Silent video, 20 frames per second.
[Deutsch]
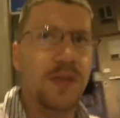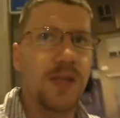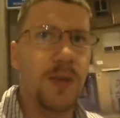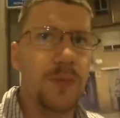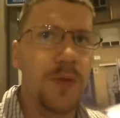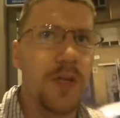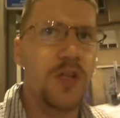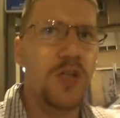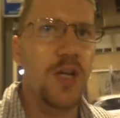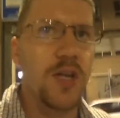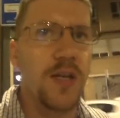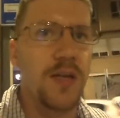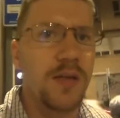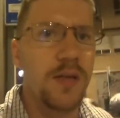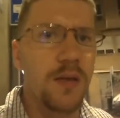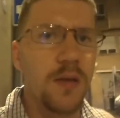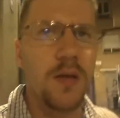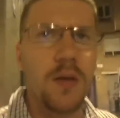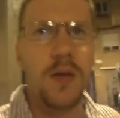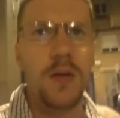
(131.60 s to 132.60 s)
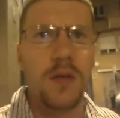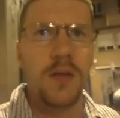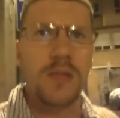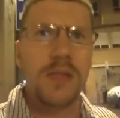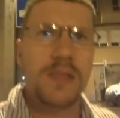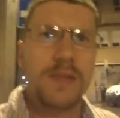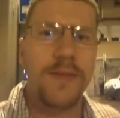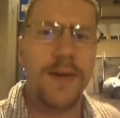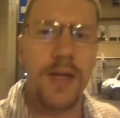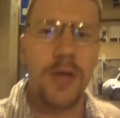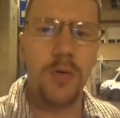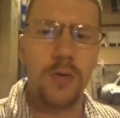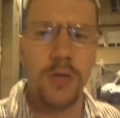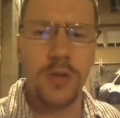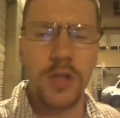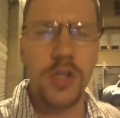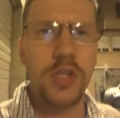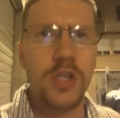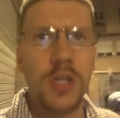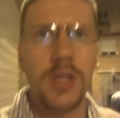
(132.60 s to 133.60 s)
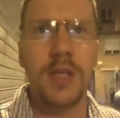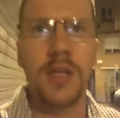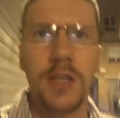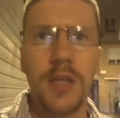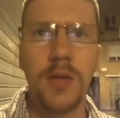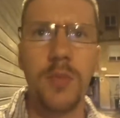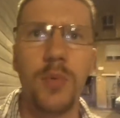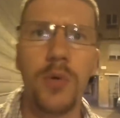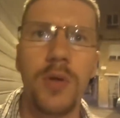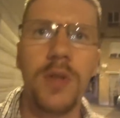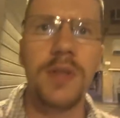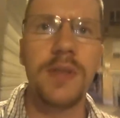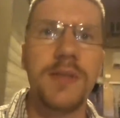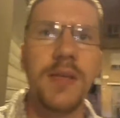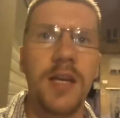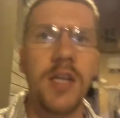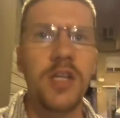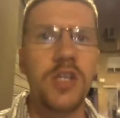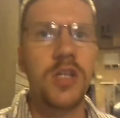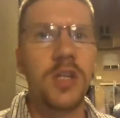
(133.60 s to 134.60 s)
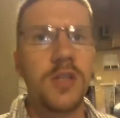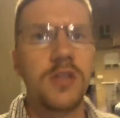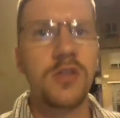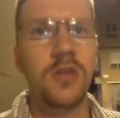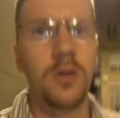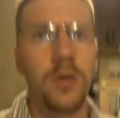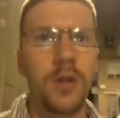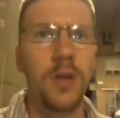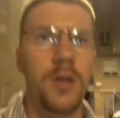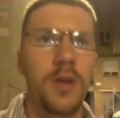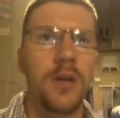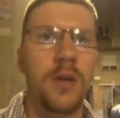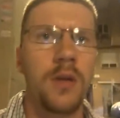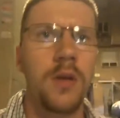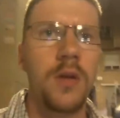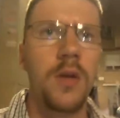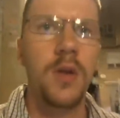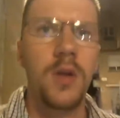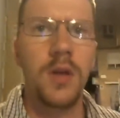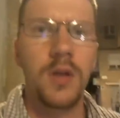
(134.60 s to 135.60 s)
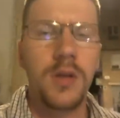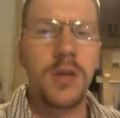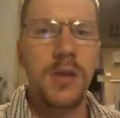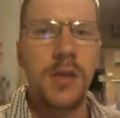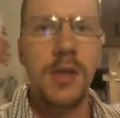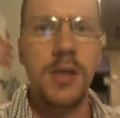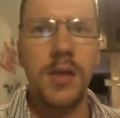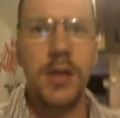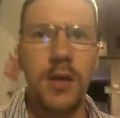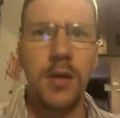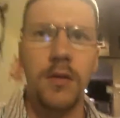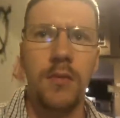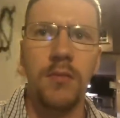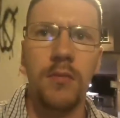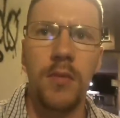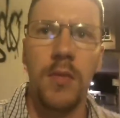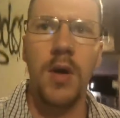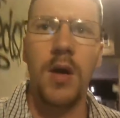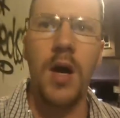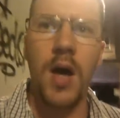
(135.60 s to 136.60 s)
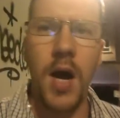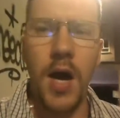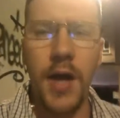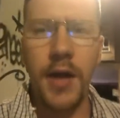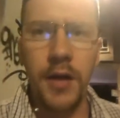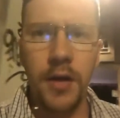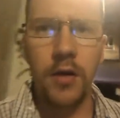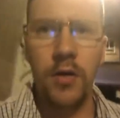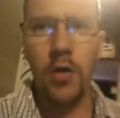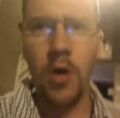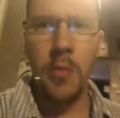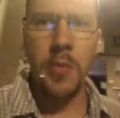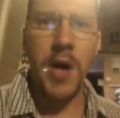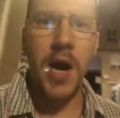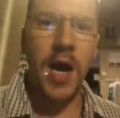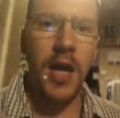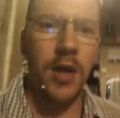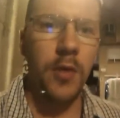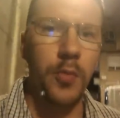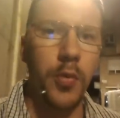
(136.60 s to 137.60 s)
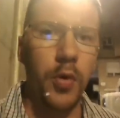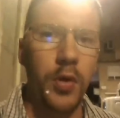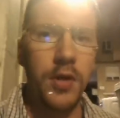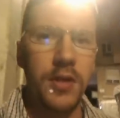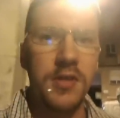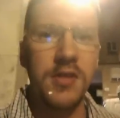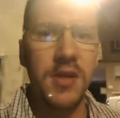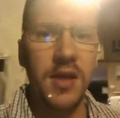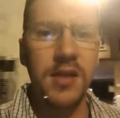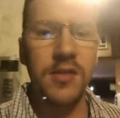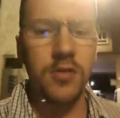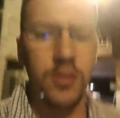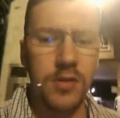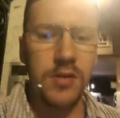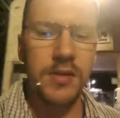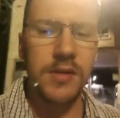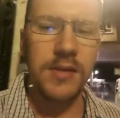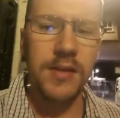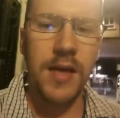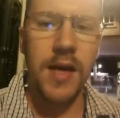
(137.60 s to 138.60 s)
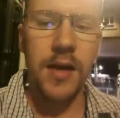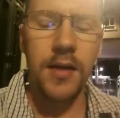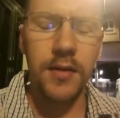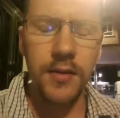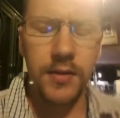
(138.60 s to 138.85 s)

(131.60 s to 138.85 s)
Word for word: gibt anscheinend zwei unterschiedliche Polizeistationen. Die eine normale Polizei sozusagen,